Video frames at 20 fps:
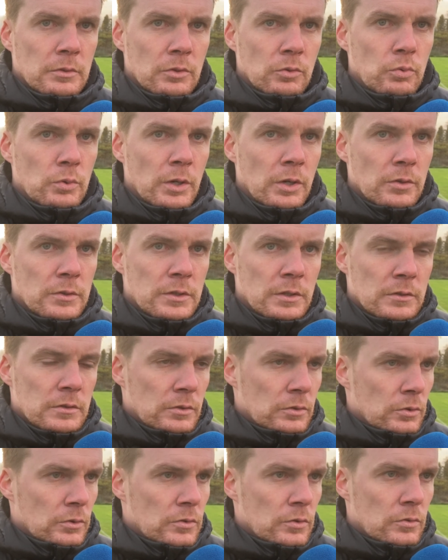eine gute
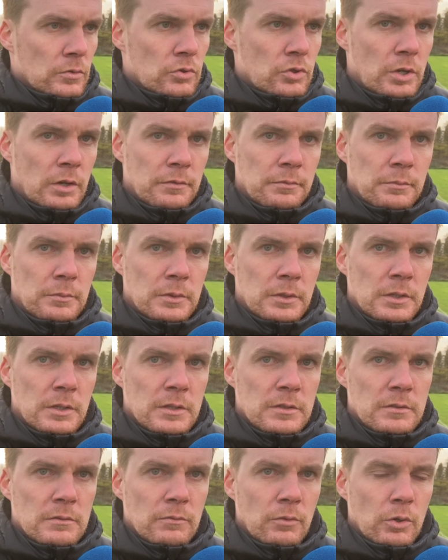Ausgangssituation zu schaffen in den
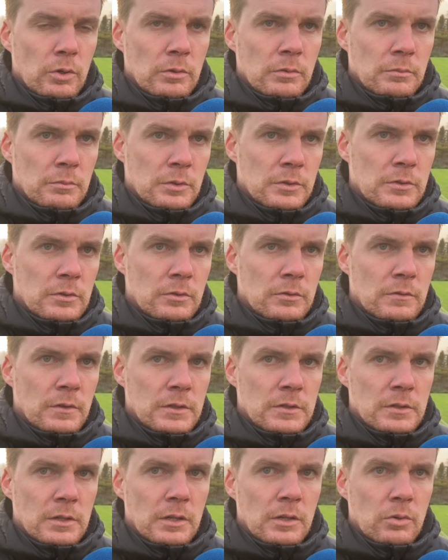nächsten Wochen,
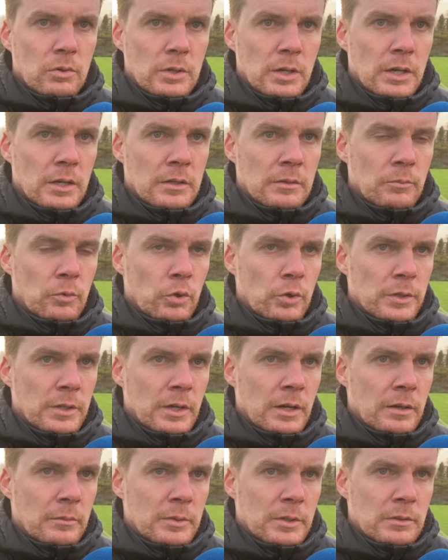beziehungsweise dann auch gerade im neuen
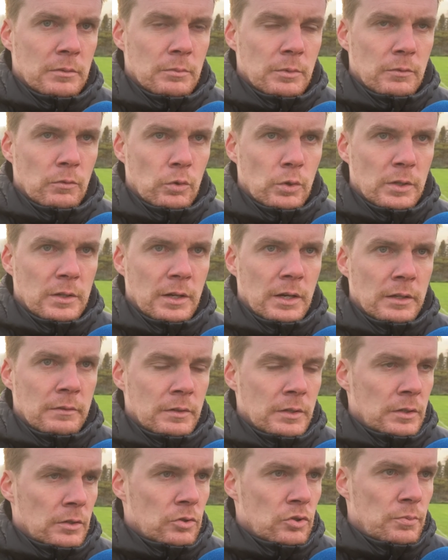Jahr mit, mit wirklich drei
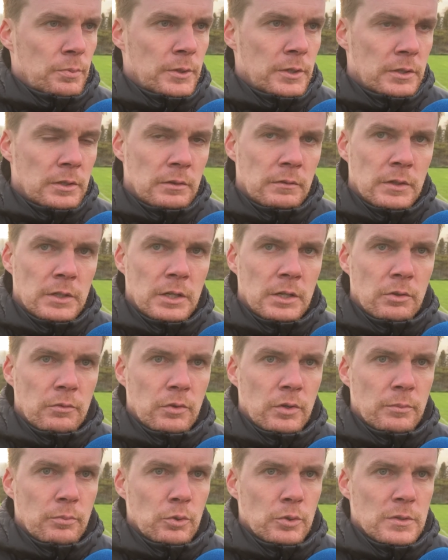wichtigen Spielen, die wir da noch
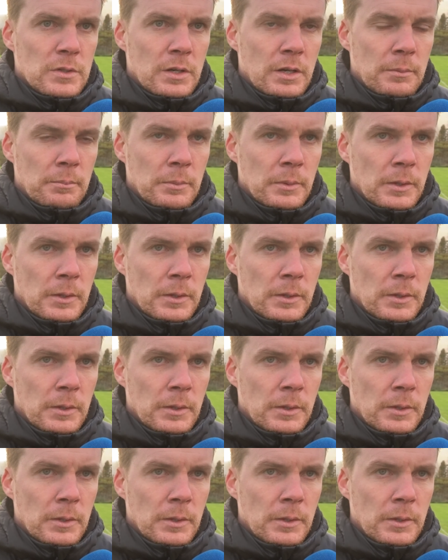vor der Brust haben.